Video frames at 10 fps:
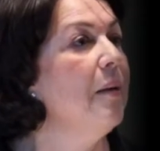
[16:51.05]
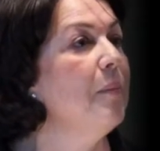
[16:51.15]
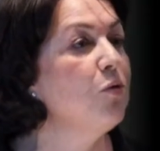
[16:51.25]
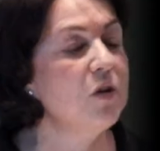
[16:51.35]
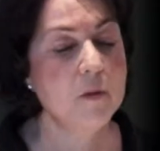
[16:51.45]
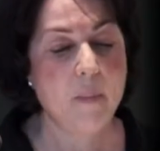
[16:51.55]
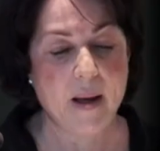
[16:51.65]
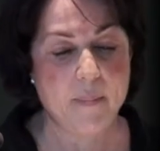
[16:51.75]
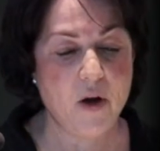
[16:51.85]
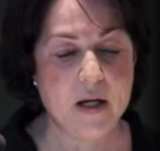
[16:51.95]
mais aussi par
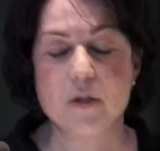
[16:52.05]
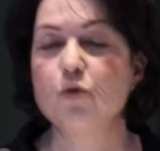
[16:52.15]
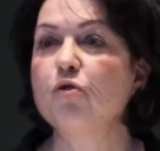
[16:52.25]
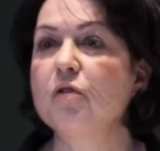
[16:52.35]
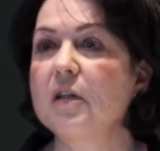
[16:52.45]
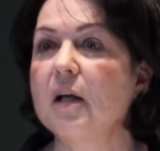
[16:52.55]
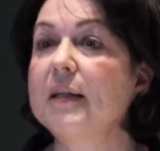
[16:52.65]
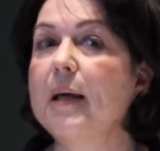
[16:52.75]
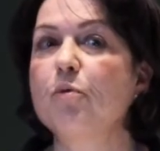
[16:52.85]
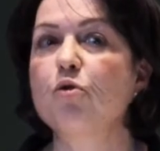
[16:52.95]
rapport à l'étudiant
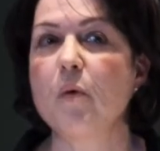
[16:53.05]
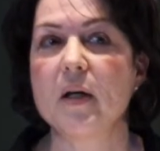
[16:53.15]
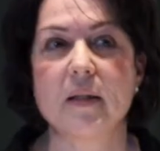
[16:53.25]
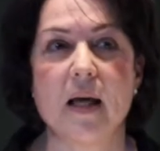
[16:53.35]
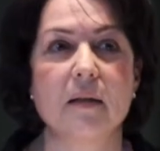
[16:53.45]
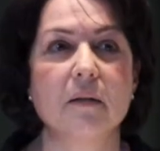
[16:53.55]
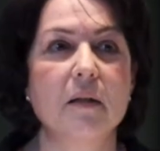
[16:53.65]
qui a besoin d'aide.